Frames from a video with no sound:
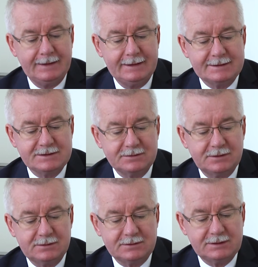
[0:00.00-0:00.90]
Tak co
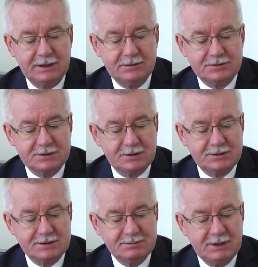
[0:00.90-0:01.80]
do tego, czy to
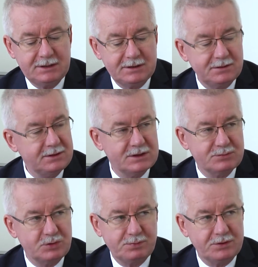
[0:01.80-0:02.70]
się zmieni, to nie jest
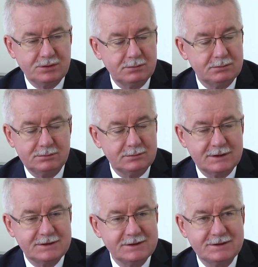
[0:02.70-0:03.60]
mój poziom
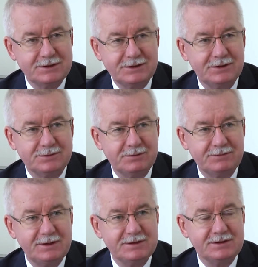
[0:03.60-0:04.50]
decyzji i
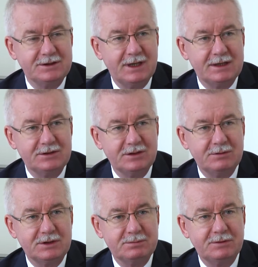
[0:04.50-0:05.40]
odpowiedzi. Ja tylko
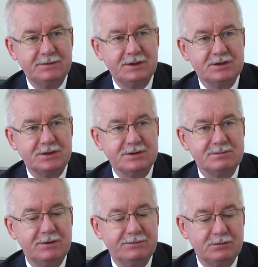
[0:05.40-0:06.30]
mogę powiedzieć, że
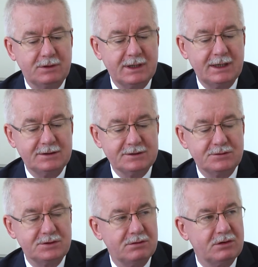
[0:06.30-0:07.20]
rozmowy Ukrainy z
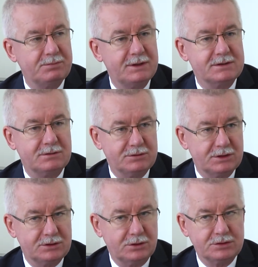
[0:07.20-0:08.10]
Unią Europejską
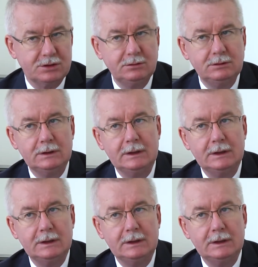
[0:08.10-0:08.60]
się toczą.